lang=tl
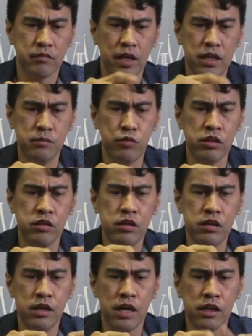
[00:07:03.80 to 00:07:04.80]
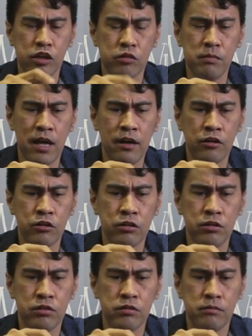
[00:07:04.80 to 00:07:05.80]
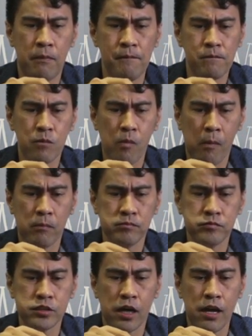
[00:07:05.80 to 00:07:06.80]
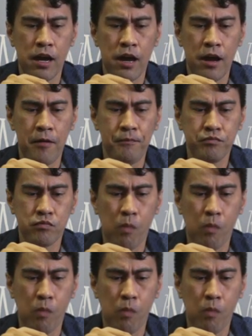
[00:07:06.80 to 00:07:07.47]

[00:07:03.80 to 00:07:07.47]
Eli Buendia, Rico Blanco, tsaka